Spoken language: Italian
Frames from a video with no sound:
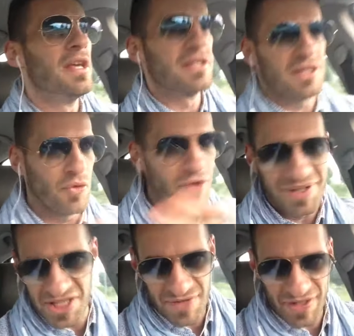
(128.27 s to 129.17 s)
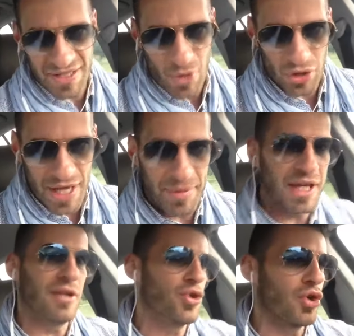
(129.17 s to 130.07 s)
se, ovviamente se fate moda, eh,
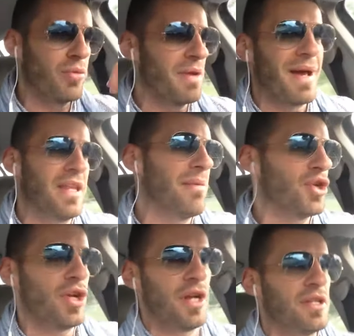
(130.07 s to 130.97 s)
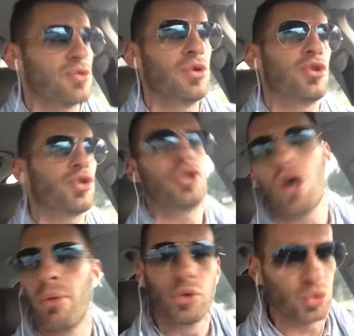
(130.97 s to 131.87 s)
perché il giorno prima non gli piacciono a nessuno, il giorno
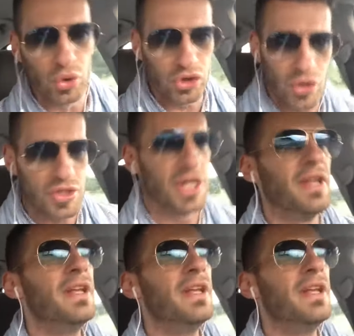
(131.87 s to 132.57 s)
dopo tutti così.